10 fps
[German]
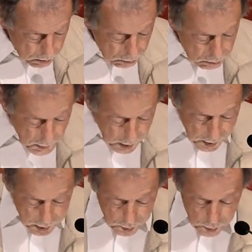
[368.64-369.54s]
Hm,
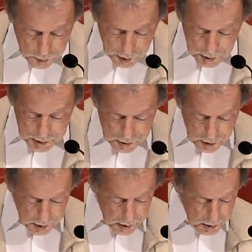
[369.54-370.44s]
das alles soll sie aber nicht
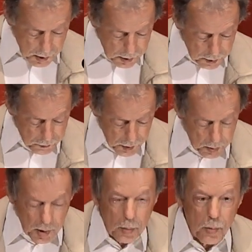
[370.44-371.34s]
daran hindern, den
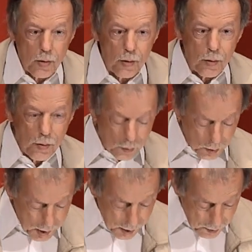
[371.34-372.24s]
Film Kirmes jetzt zu
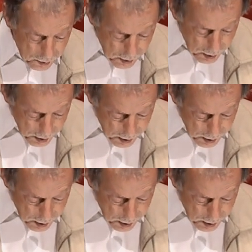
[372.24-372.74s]
genießen.